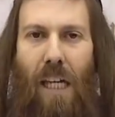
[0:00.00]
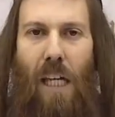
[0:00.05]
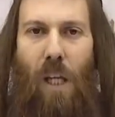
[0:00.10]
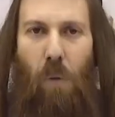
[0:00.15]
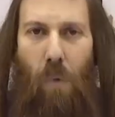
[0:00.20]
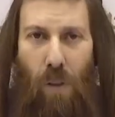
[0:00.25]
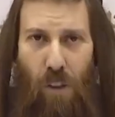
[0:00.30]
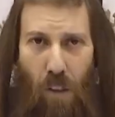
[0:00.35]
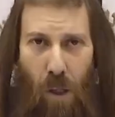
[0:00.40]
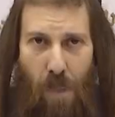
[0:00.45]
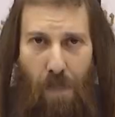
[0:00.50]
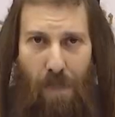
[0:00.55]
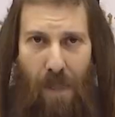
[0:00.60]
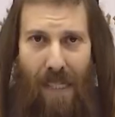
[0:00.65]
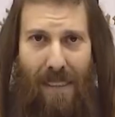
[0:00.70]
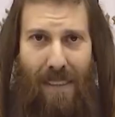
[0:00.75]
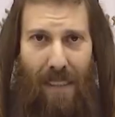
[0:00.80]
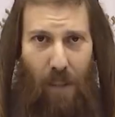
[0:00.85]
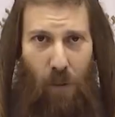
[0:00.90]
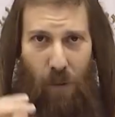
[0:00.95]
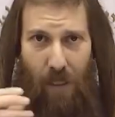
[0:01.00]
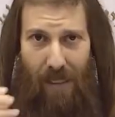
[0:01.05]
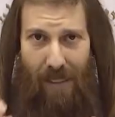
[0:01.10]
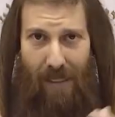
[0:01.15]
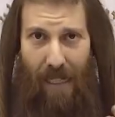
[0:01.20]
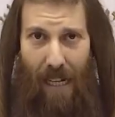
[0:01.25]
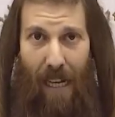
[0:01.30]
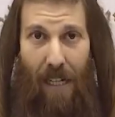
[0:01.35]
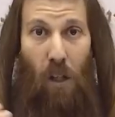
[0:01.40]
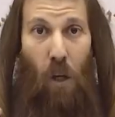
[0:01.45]
Y cuando empieza con
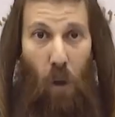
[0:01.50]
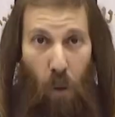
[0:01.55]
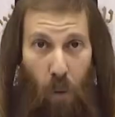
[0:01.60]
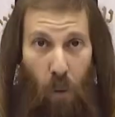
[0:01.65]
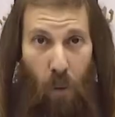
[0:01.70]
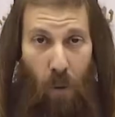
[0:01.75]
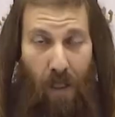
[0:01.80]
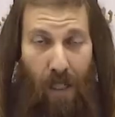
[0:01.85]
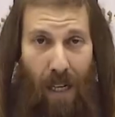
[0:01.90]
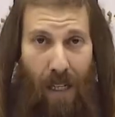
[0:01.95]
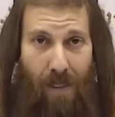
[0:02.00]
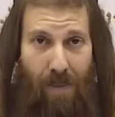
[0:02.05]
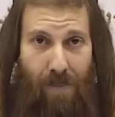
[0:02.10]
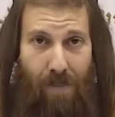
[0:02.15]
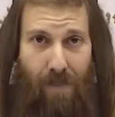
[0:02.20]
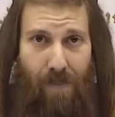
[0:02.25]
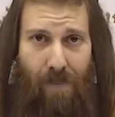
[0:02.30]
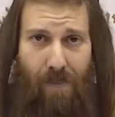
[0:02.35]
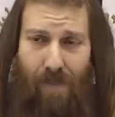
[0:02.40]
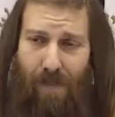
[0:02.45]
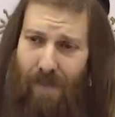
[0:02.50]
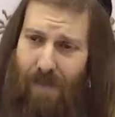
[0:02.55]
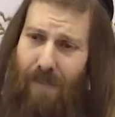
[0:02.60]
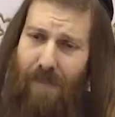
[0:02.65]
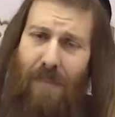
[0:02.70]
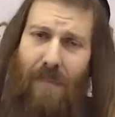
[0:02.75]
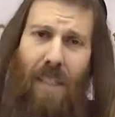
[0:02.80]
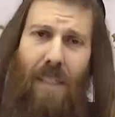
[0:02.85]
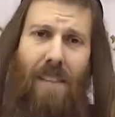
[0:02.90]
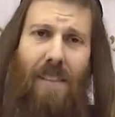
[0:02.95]
esa locura,
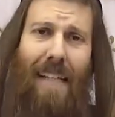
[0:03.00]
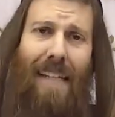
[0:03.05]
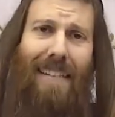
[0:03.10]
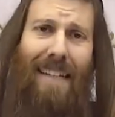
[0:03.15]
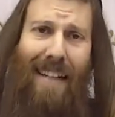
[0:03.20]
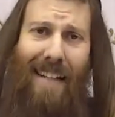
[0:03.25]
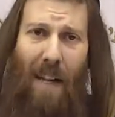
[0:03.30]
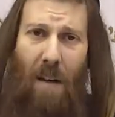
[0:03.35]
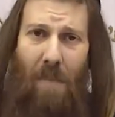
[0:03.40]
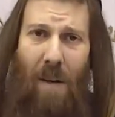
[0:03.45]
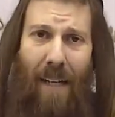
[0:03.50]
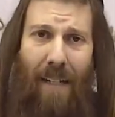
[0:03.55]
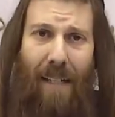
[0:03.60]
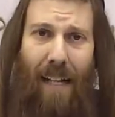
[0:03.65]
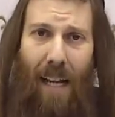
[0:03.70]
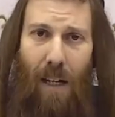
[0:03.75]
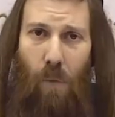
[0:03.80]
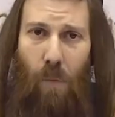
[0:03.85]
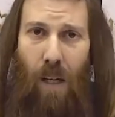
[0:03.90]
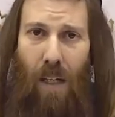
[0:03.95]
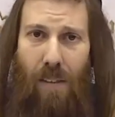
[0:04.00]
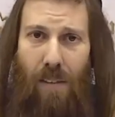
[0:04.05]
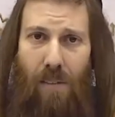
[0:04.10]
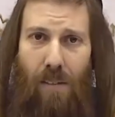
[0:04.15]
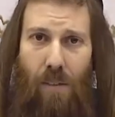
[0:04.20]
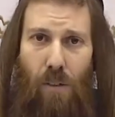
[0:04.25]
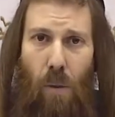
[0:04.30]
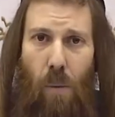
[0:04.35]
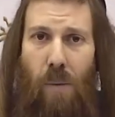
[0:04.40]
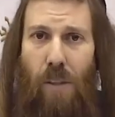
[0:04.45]
tienes que derramar agua
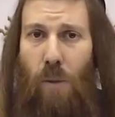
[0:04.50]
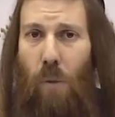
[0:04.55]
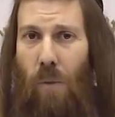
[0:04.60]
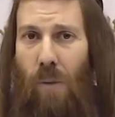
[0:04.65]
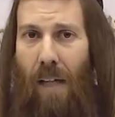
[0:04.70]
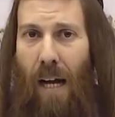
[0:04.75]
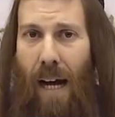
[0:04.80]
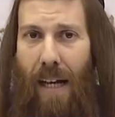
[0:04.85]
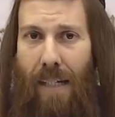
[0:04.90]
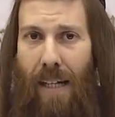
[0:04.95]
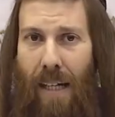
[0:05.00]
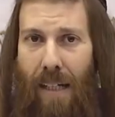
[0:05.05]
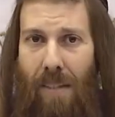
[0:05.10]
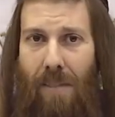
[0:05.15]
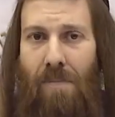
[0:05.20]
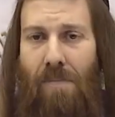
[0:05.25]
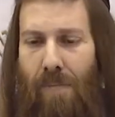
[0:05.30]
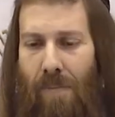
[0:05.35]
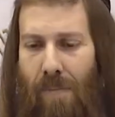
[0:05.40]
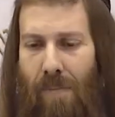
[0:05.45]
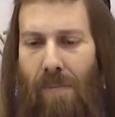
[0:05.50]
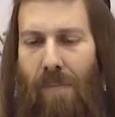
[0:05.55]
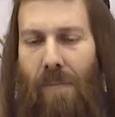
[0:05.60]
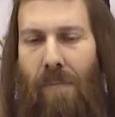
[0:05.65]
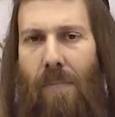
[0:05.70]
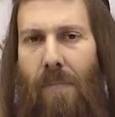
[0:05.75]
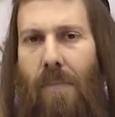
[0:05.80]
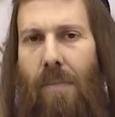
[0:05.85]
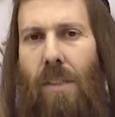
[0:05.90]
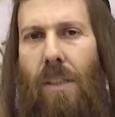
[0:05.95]
sobre su cara,
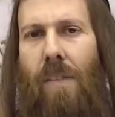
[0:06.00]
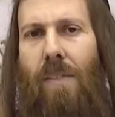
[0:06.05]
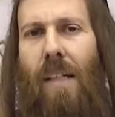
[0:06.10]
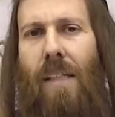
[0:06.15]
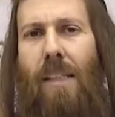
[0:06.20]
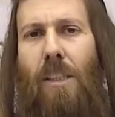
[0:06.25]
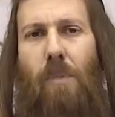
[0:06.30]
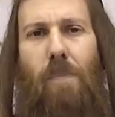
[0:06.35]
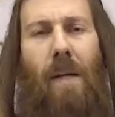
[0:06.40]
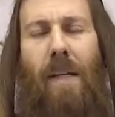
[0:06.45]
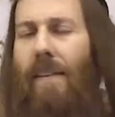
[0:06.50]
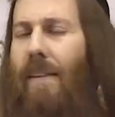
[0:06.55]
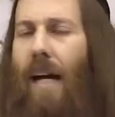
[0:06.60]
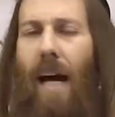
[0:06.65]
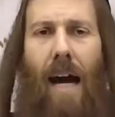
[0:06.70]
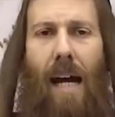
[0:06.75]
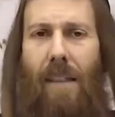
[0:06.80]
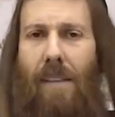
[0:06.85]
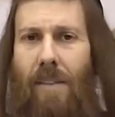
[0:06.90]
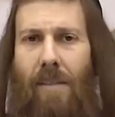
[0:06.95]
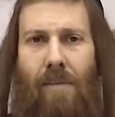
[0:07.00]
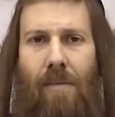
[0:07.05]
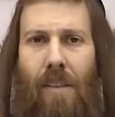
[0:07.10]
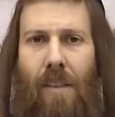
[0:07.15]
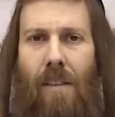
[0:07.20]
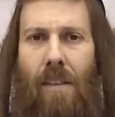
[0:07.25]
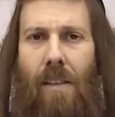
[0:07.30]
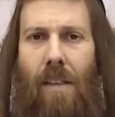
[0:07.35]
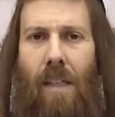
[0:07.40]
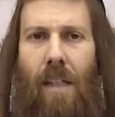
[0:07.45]
se va a despertar
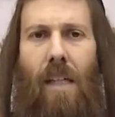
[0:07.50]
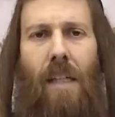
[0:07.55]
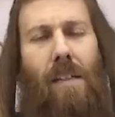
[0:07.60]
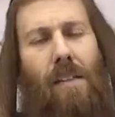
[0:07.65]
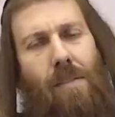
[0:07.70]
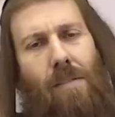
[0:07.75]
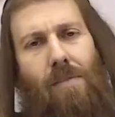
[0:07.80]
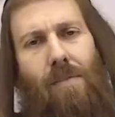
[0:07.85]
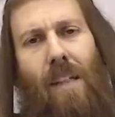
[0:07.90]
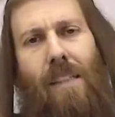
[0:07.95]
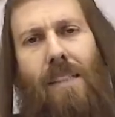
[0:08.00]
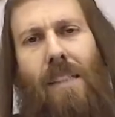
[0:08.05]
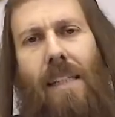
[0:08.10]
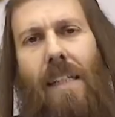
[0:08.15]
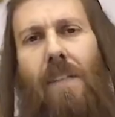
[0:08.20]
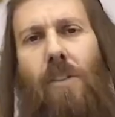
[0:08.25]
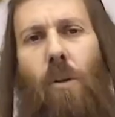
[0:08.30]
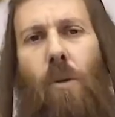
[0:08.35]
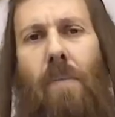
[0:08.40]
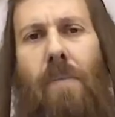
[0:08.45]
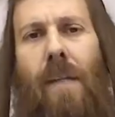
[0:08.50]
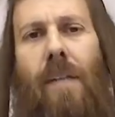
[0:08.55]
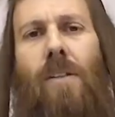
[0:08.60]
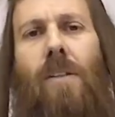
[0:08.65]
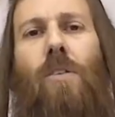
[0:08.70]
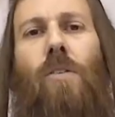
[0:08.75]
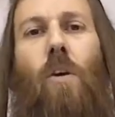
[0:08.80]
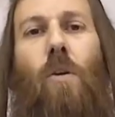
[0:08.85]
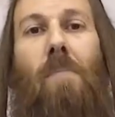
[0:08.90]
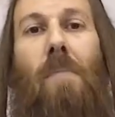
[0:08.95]
y va a seguir
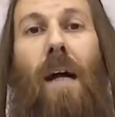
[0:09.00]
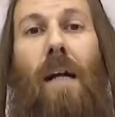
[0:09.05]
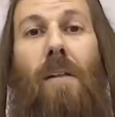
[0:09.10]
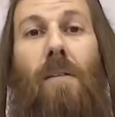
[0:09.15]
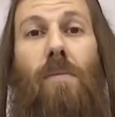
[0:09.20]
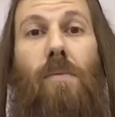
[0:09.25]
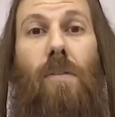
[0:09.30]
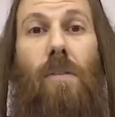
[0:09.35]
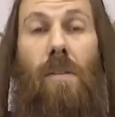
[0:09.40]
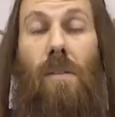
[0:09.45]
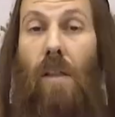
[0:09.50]
durmiendo normal.